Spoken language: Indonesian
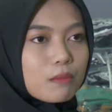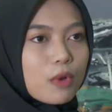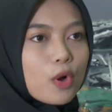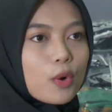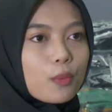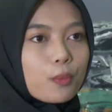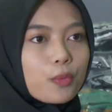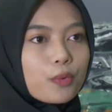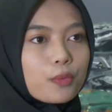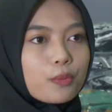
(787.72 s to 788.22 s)

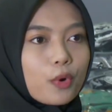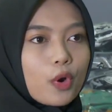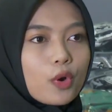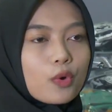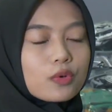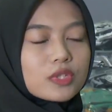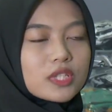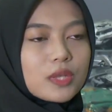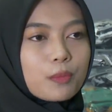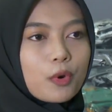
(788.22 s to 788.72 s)
maupun
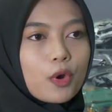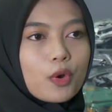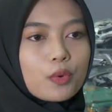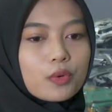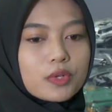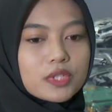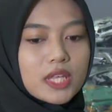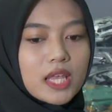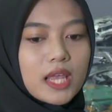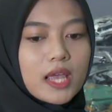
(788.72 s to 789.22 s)

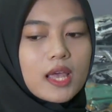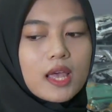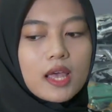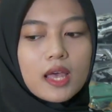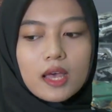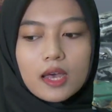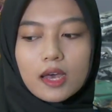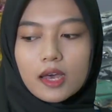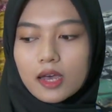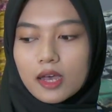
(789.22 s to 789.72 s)
produksi-produksi
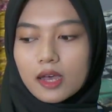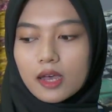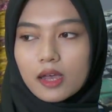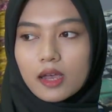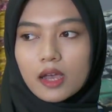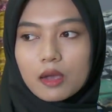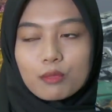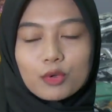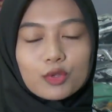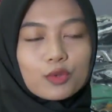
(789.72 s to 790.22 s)
eh,
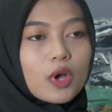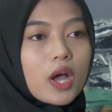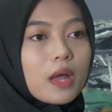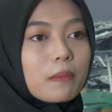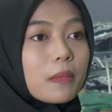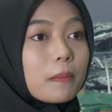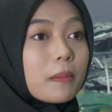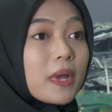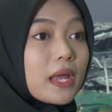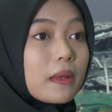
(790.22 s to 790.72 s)

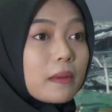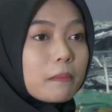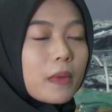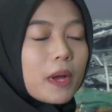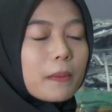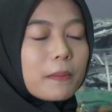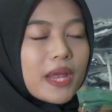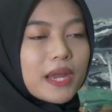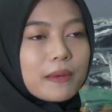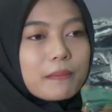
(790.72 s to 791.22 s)
kebutuhan
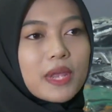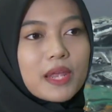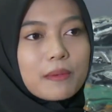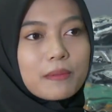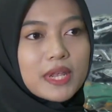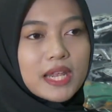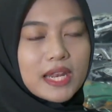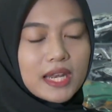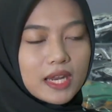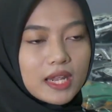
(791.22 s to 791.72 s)
mom and
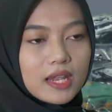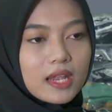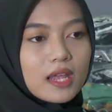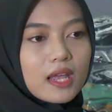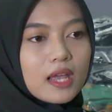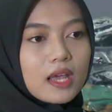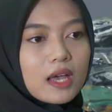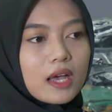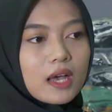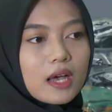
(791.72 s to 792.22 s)
baby ini
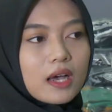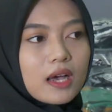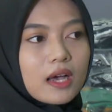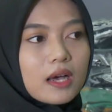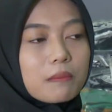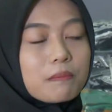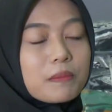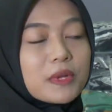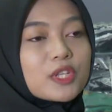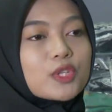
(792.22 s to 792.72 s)

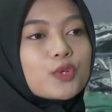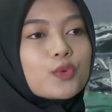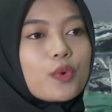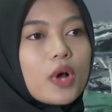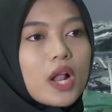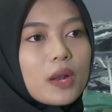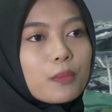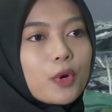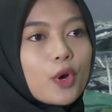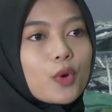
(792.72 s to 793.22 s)
eh,
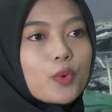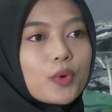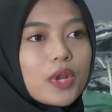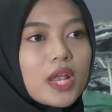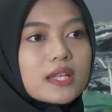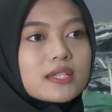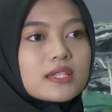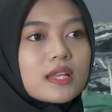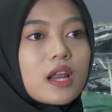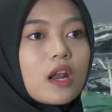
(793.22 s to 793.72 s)
menjual
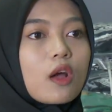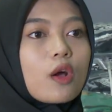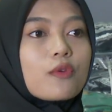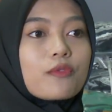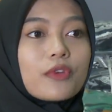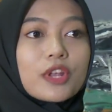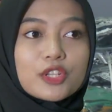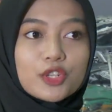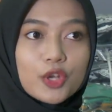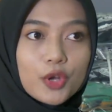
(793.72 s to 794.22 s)
produknya secara
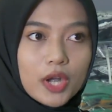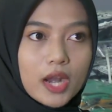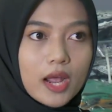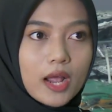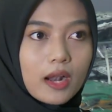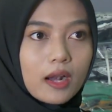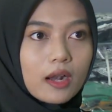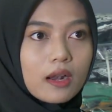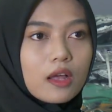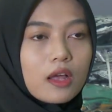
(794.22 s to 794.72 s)

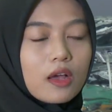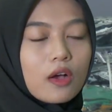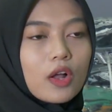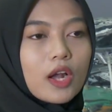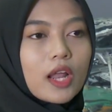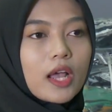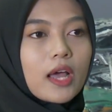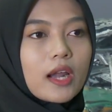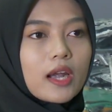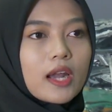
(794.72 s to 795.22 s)
konvensional.
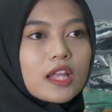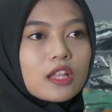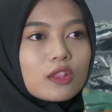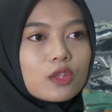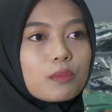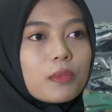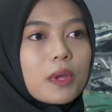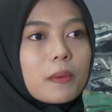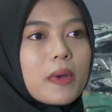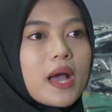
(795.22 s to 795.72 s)
Oleh karena
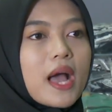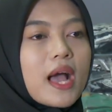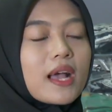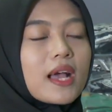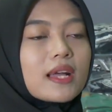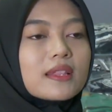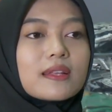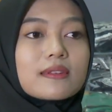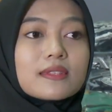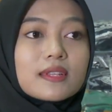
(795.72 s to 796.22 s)
itu memang
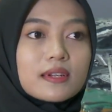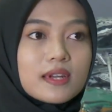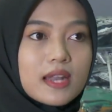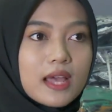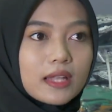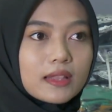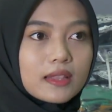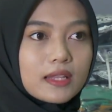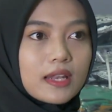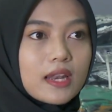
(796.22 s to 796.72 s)
agak
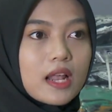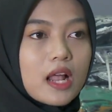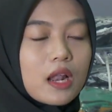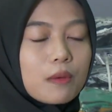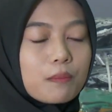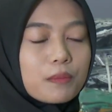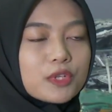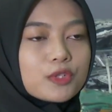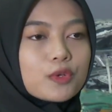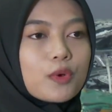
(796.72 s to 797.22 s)
tersendat nih
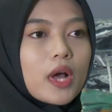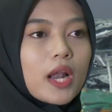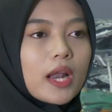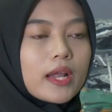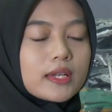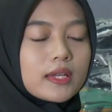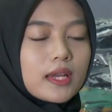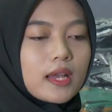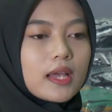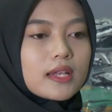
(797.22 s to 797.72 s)
dalam
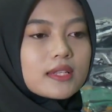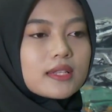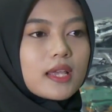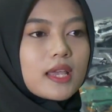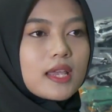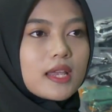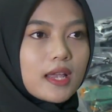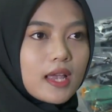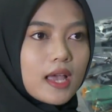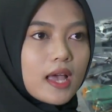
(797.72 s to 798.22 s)
penjualannya
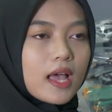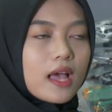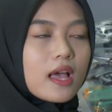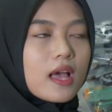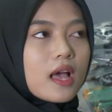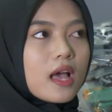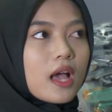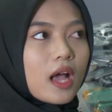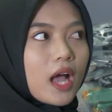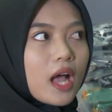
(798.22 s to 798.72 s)
sehingga
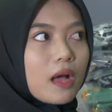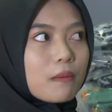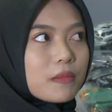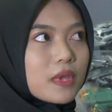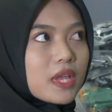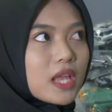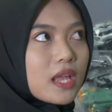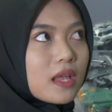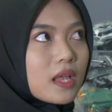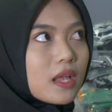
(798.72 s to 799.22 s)

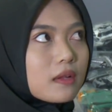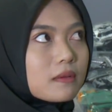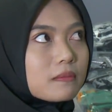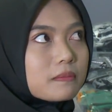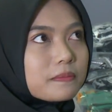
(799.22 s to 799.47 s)
kami